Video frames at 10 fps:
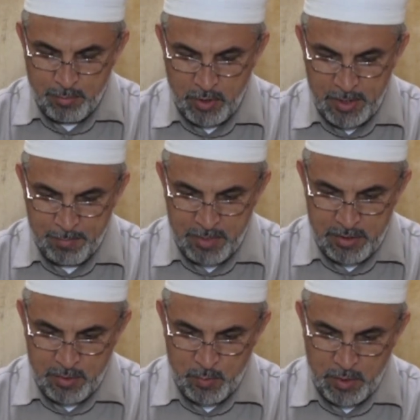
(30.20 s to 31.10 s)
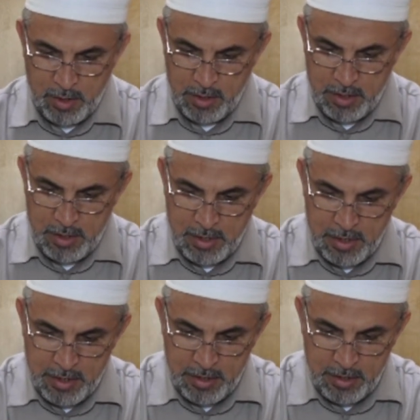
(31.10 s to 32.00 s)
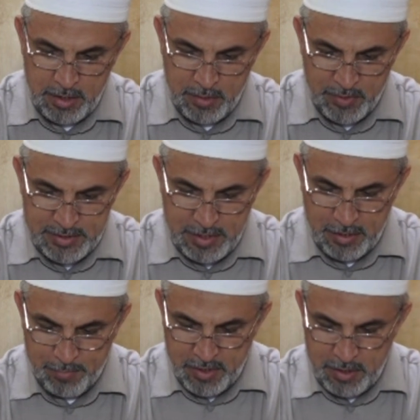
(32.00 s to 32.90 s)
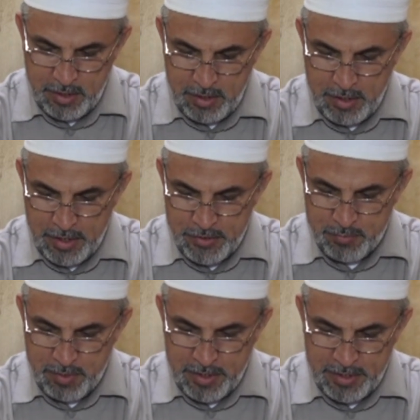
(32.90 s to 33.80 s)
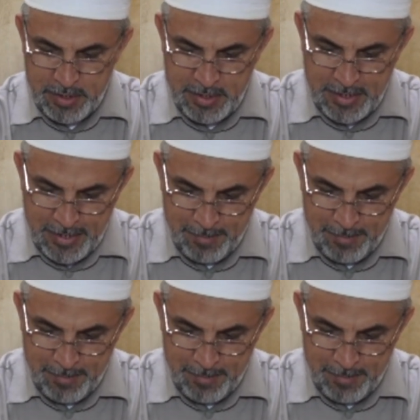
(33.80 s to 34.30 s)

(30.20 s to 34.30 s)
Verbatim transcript: محمد وعلى آله وصحبه أجمعين